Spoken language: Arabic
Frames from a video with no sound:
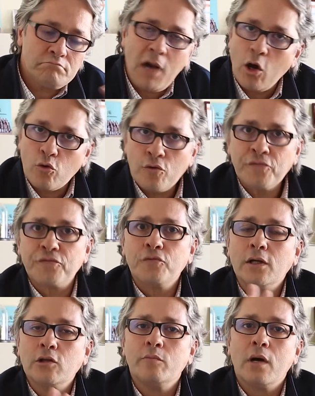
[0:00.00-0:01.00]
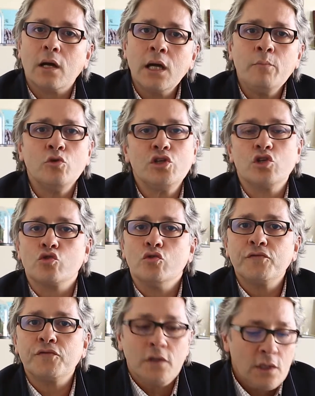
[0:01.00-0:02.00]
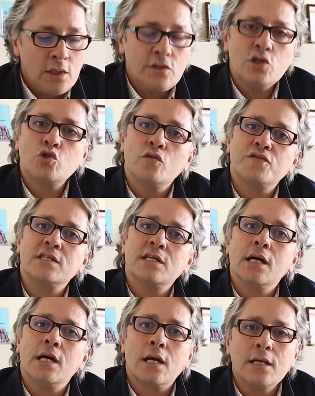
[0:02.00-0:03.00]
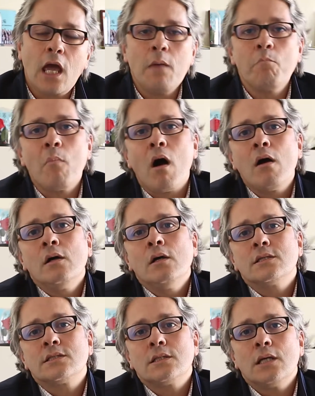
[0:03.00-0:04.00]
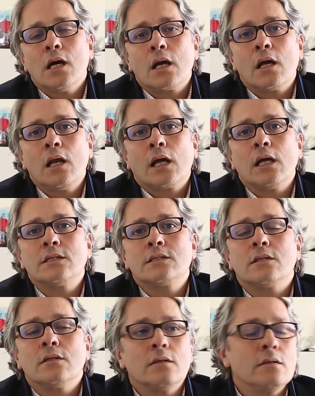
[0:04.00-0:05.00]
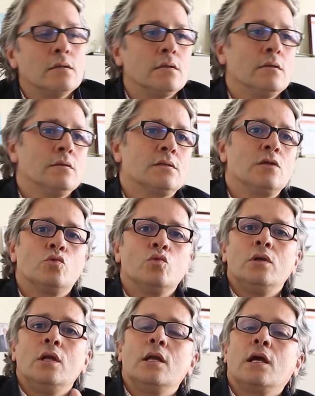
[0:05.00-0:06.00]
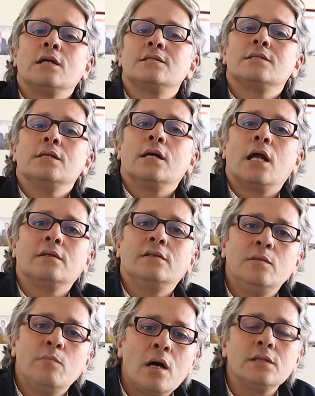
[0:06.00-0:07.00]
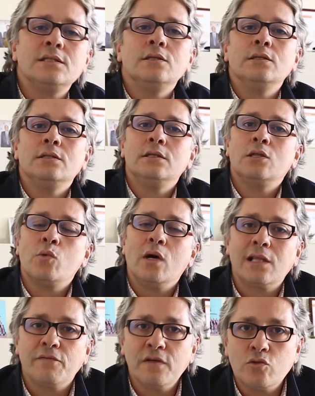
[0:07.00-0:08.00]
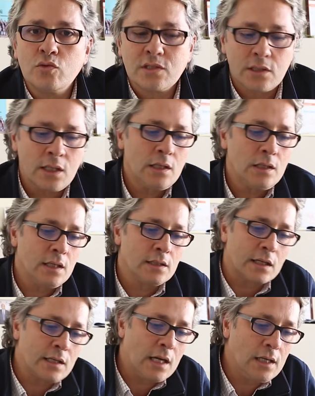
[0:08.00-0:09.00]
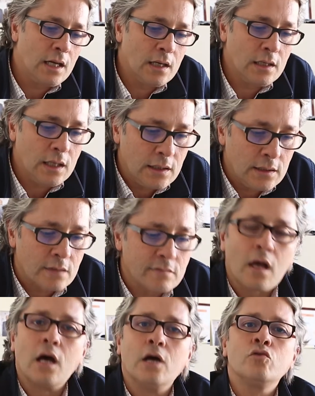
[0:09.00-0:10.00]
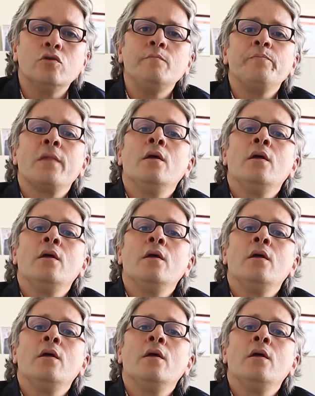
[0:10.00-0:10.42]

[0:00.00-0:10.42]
معروف واحد الباغيم وتيشوف تيشوف السياره يا اما السياره لكانت كانت آه، تندول لا كانت السياره قديمه تيدير واحد لا فيتوستي اللي هضرنا عليها اللي هي التقادم